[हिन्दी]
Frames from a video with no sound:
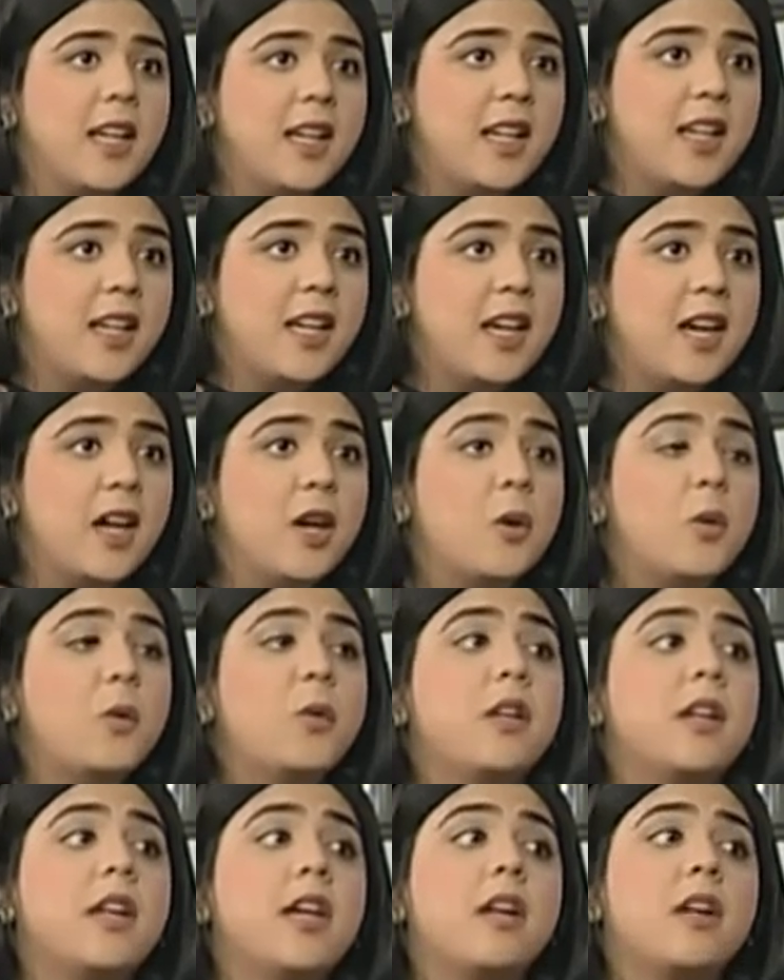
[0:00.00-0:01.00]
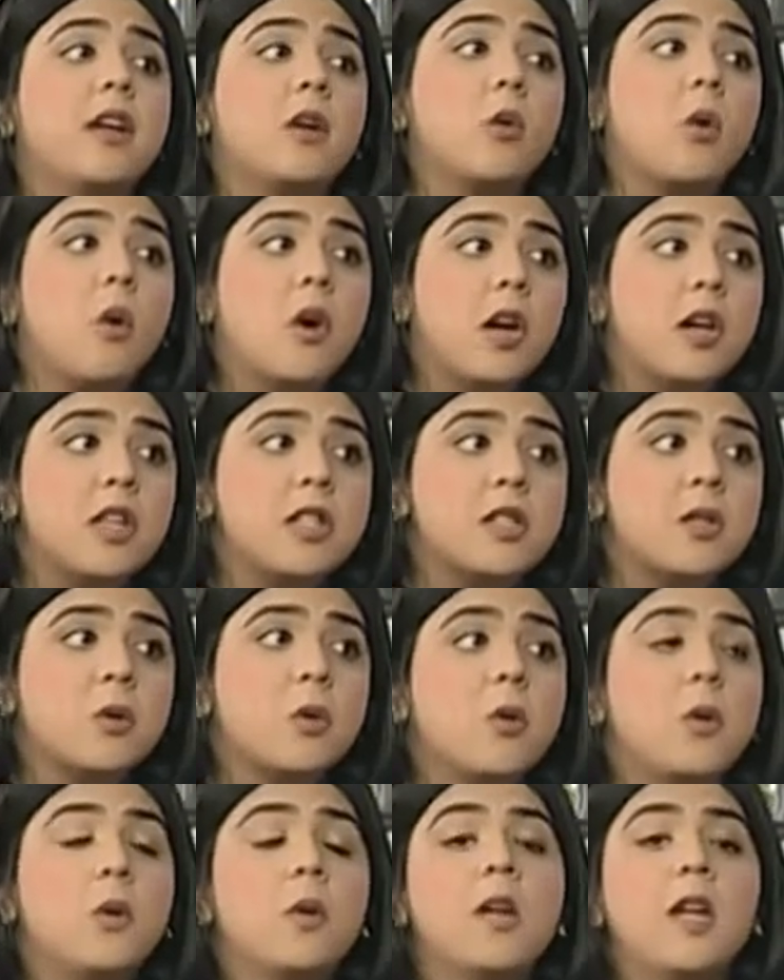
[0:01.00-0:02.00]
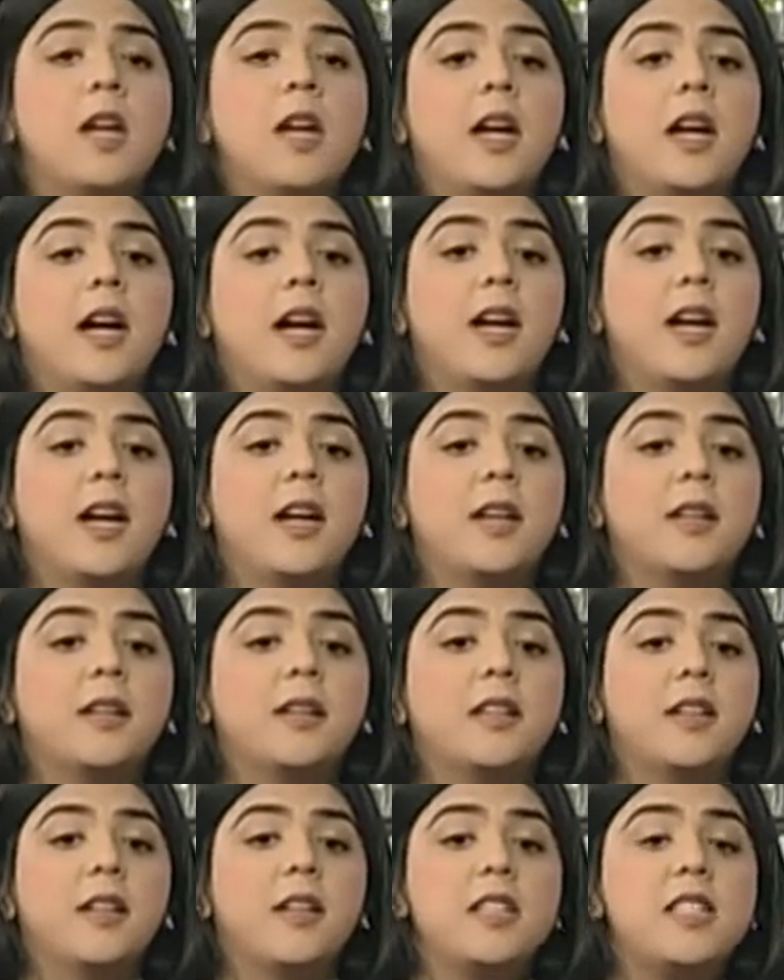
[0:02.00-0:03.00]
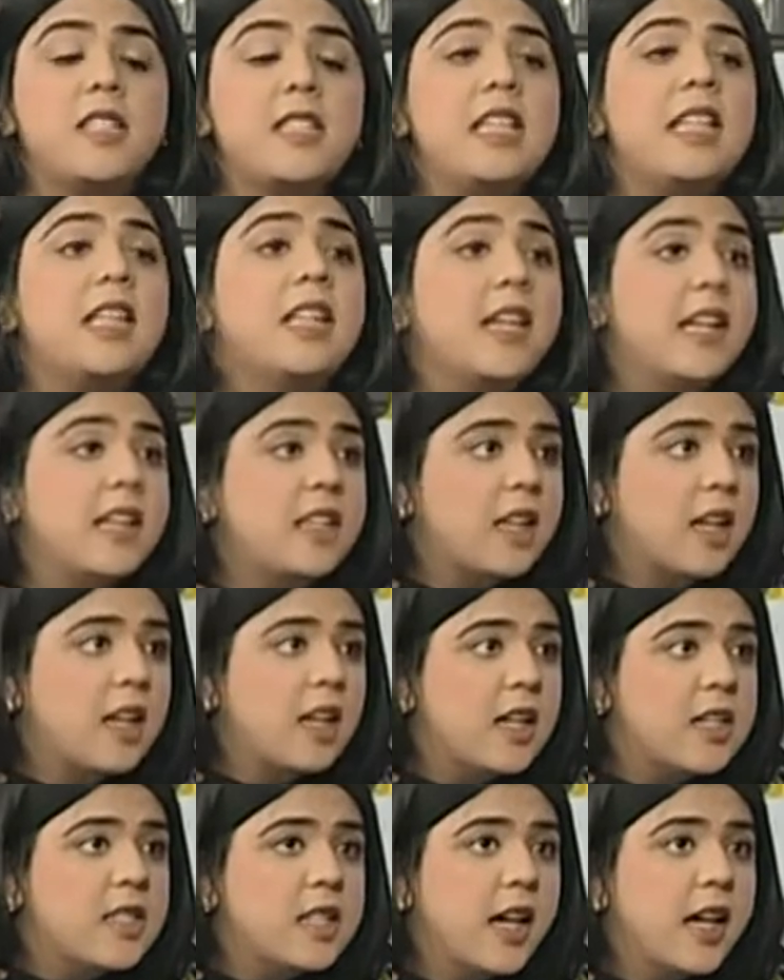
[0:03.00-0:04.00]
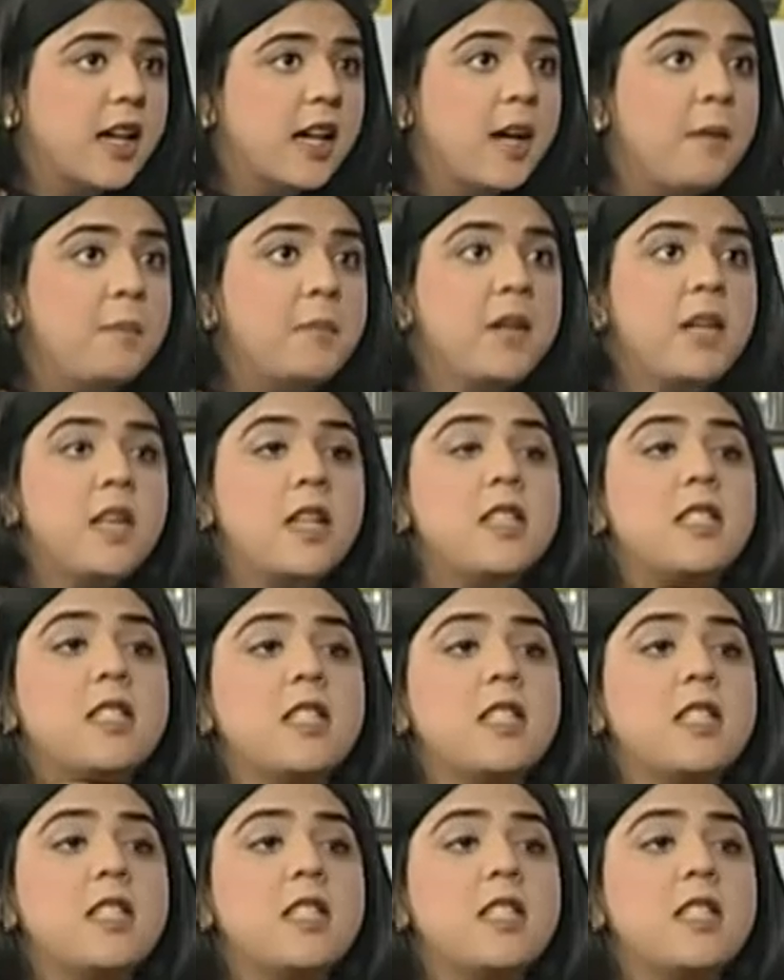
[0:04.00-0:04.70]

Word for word: नहीं है okay. उनके रिकॉर्ड्स को सीक्रेट uh, uh, रखा जाएगा hmm.